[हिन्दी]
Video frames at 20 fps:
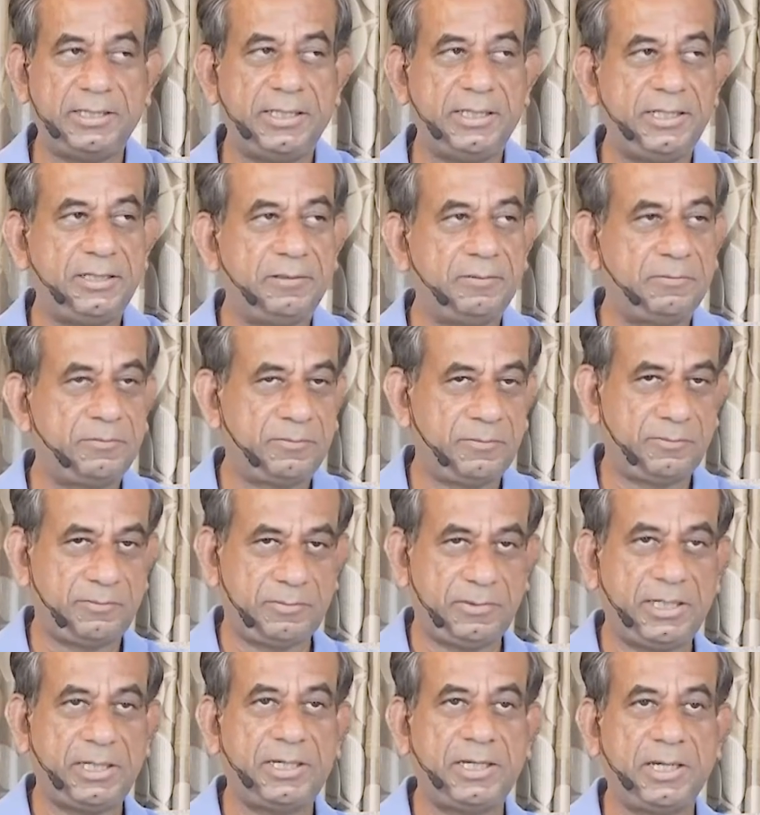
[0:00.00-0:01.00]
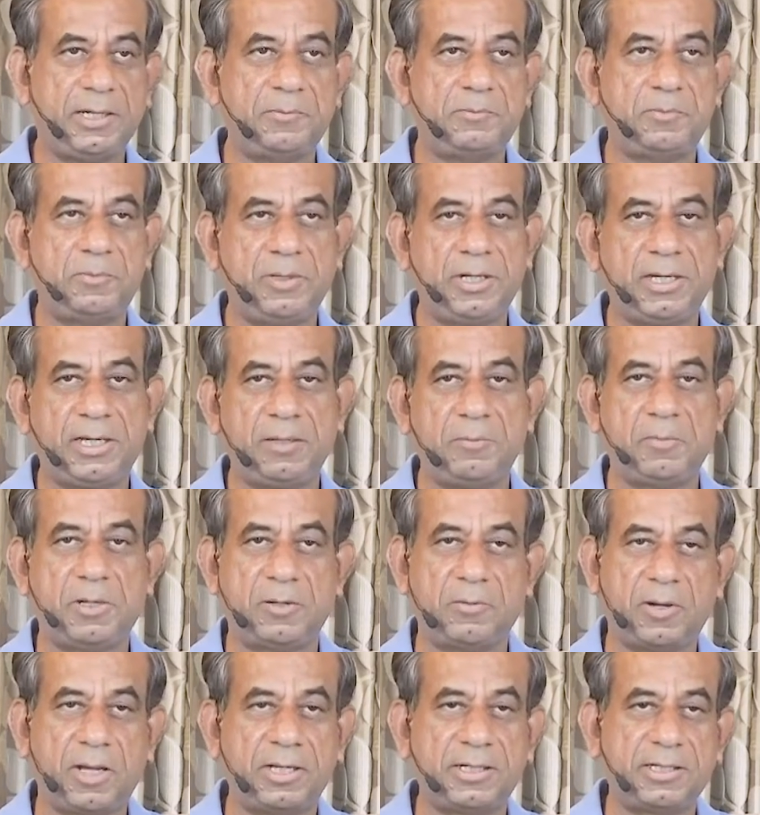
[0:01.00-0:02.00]
दी देखिए अब लेकिन
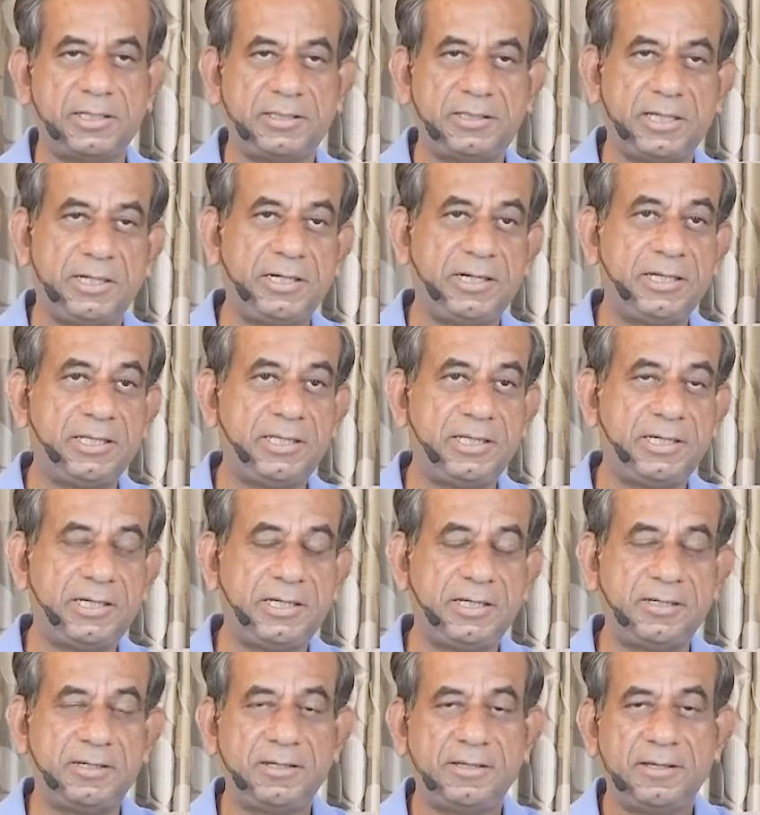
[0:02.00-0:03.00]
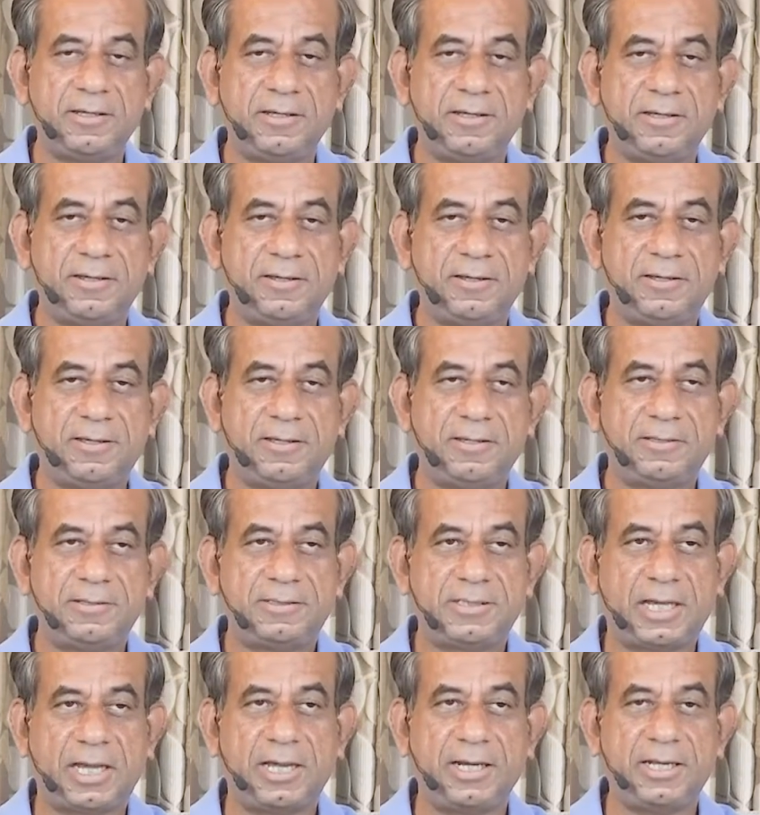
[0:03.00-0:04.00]
भगवान के तरीके देखिए
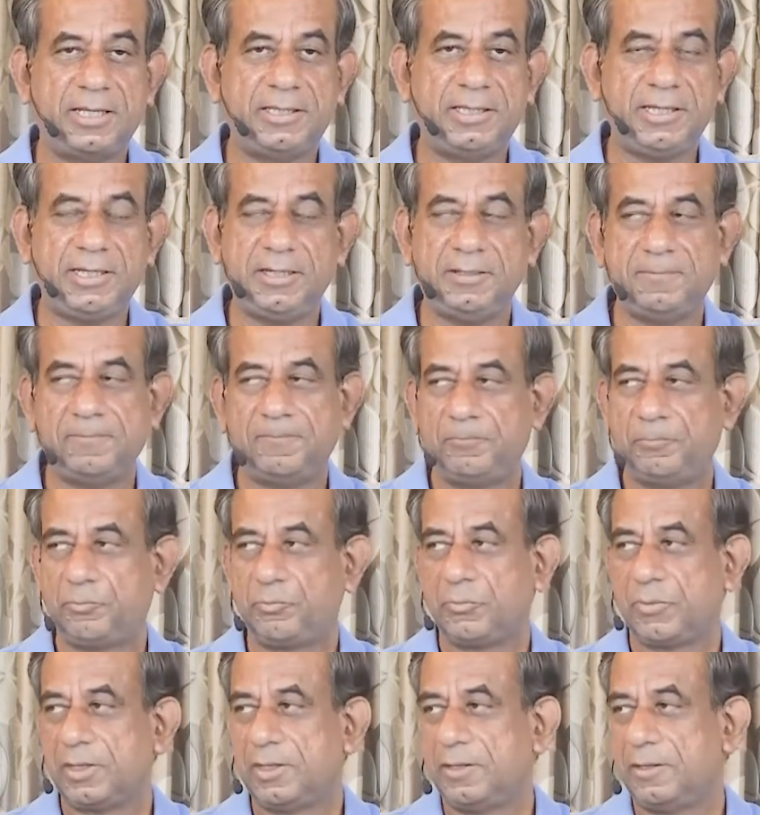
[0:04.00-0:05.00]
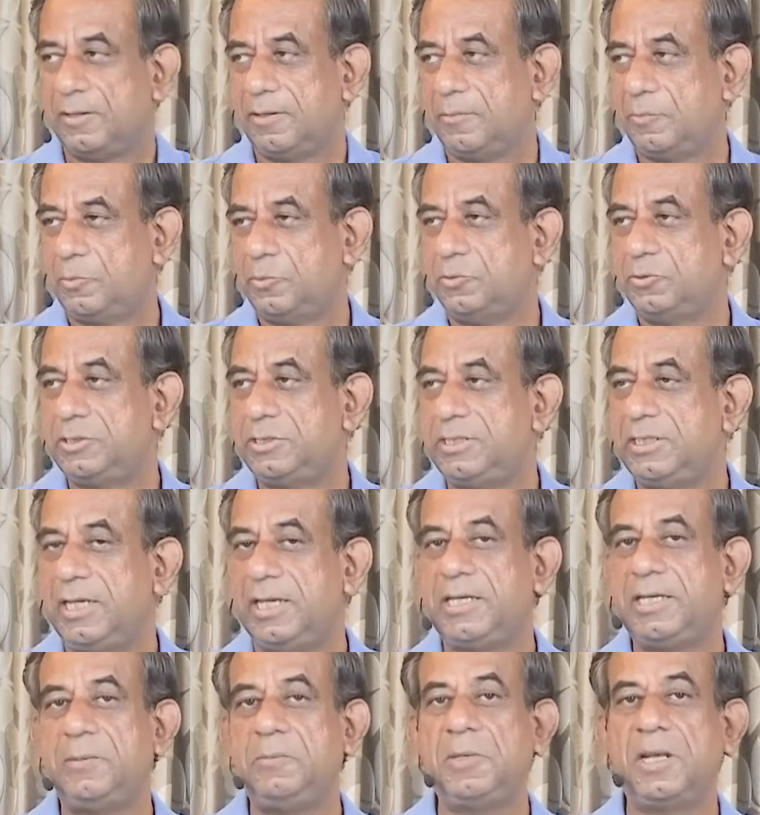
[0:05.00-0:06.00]
सहाना दी पूछती
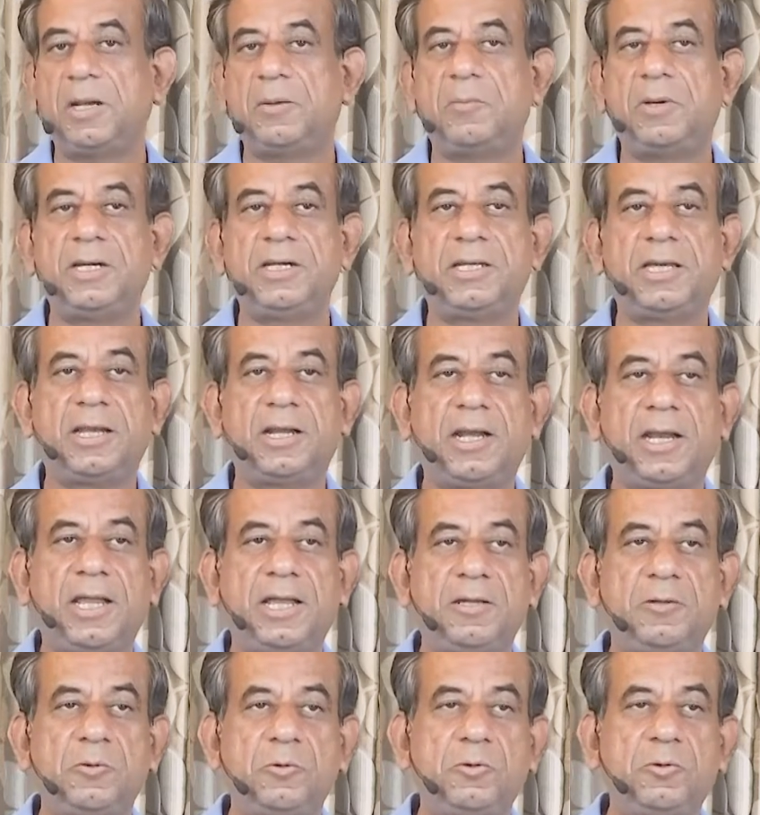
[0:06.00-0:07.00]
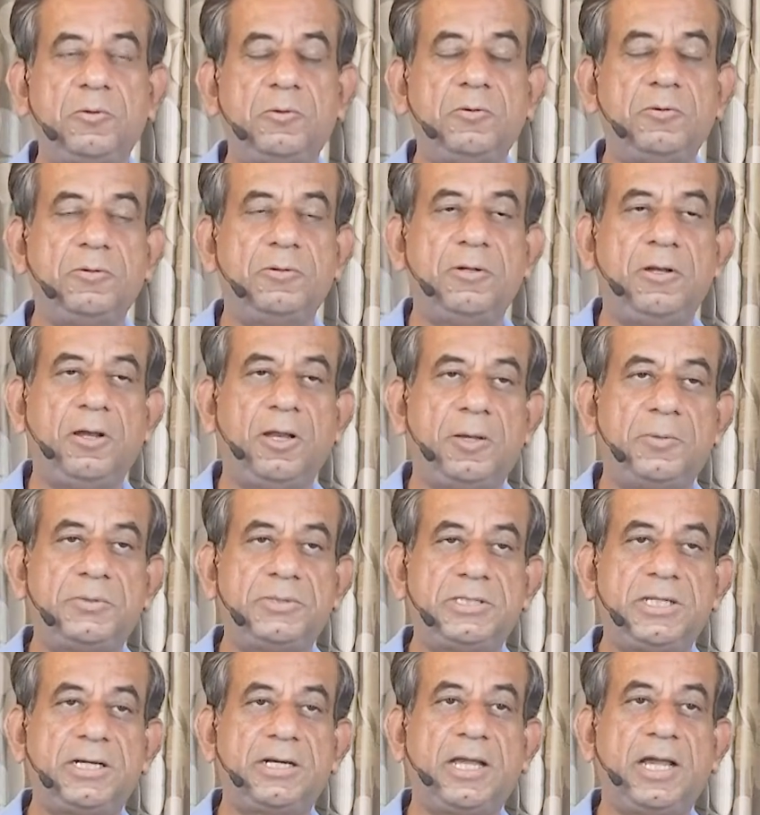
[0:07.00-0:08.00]
हैं कि मेरा मन कर रहा है गुरु
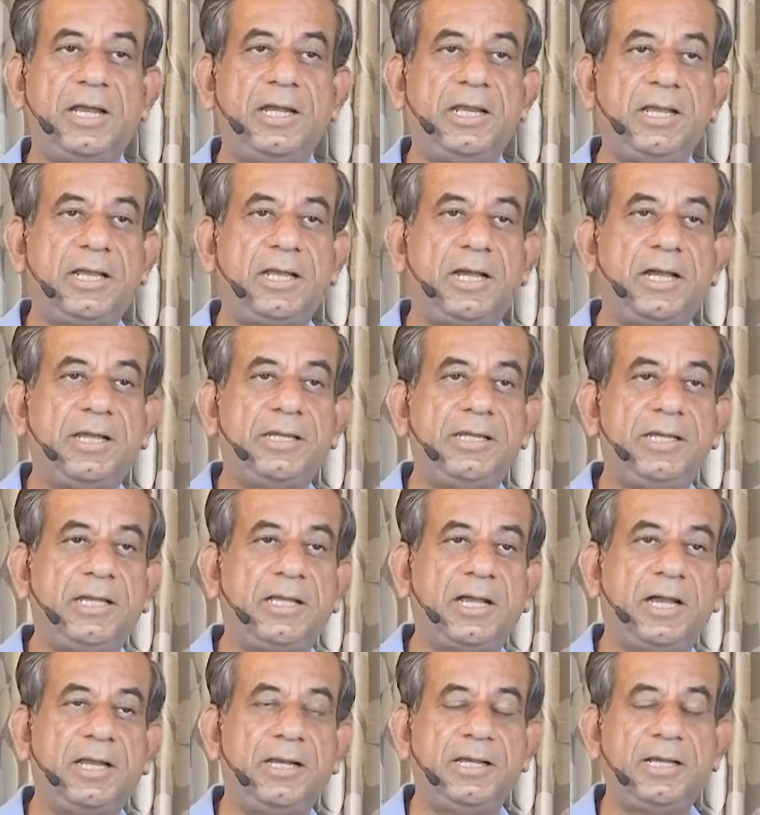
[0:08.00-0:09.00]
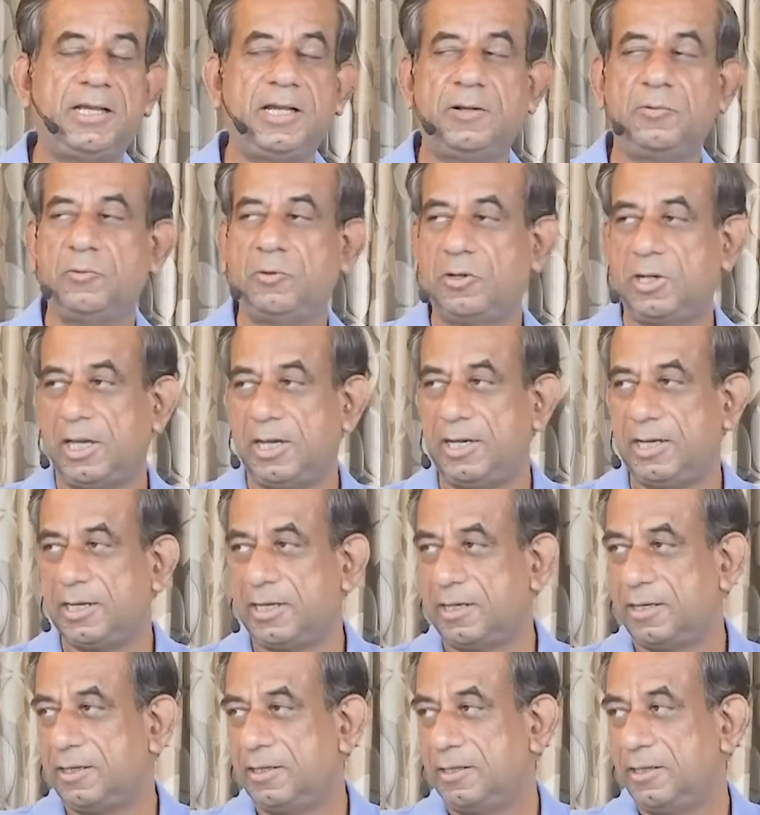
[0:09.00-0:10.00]
लॉबस्टर खाने का ये खाने का वो खाने
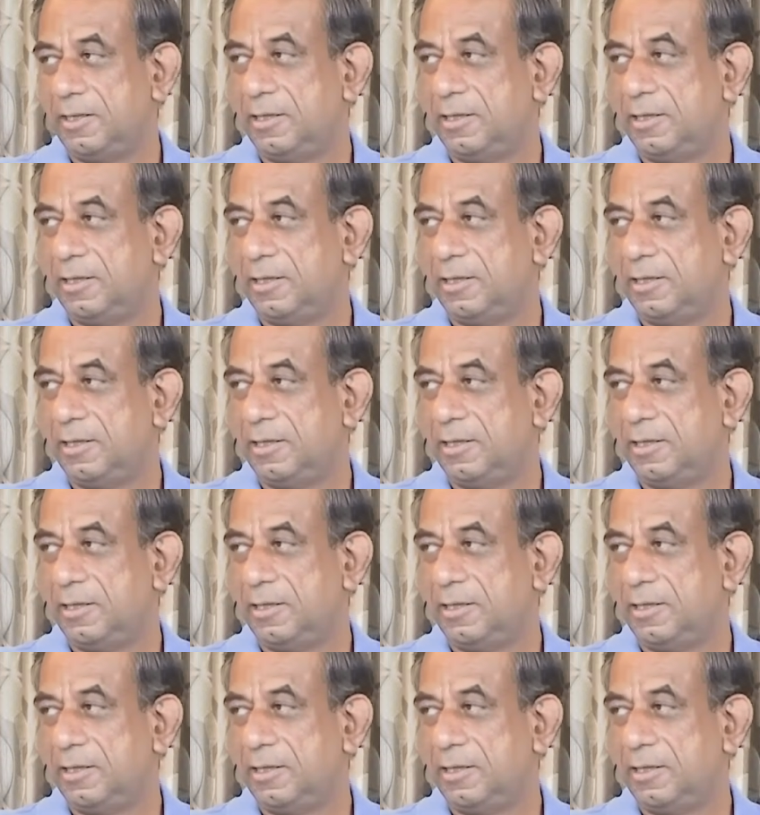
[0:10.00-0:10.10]
का